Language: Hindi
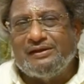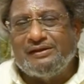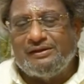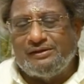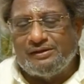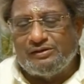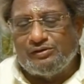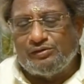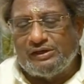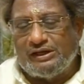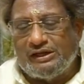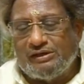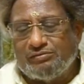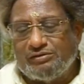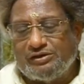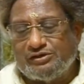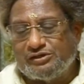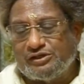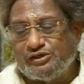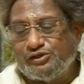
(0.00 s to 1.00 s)
ये जो नए
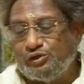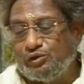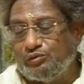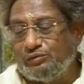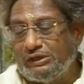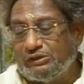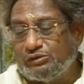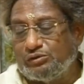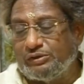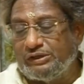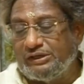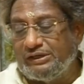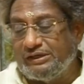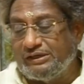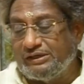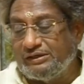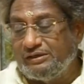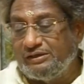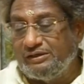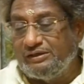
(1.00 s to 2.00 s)
वर्ष की शुरुआत हो रही है
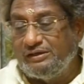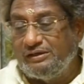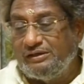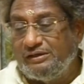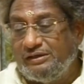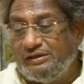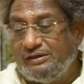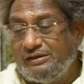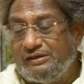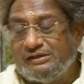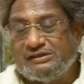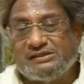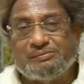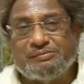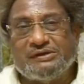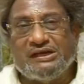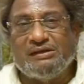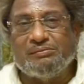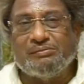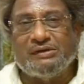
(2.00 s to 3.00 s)
ये
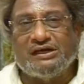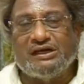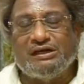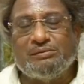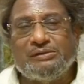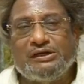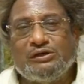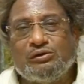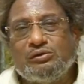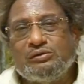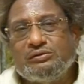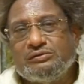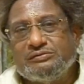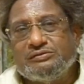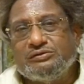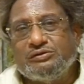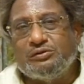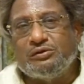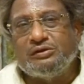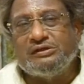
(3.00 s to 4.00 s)
सबके लिए मंगलमय हो
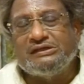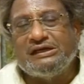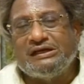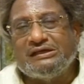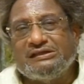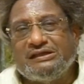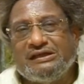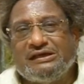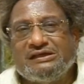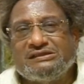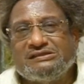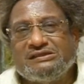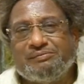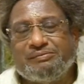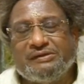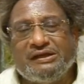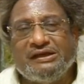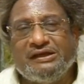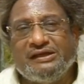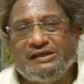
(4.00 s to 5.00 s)
2013
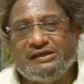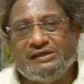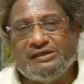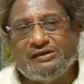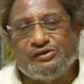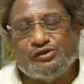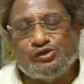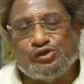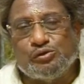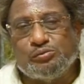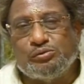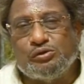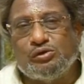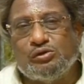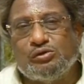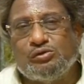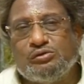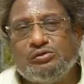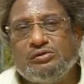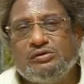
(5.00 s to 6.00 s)
सबके लिए शुभ
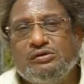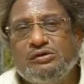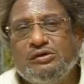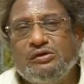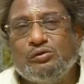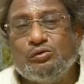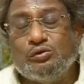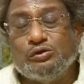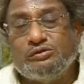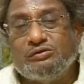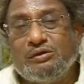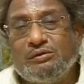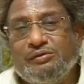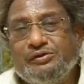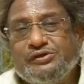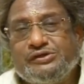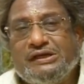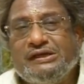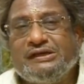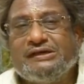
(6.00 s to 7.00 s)
हो उज्ज्वल
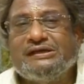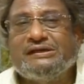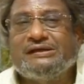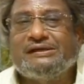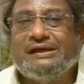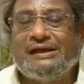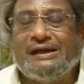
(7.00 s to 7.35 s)
विश लेकर के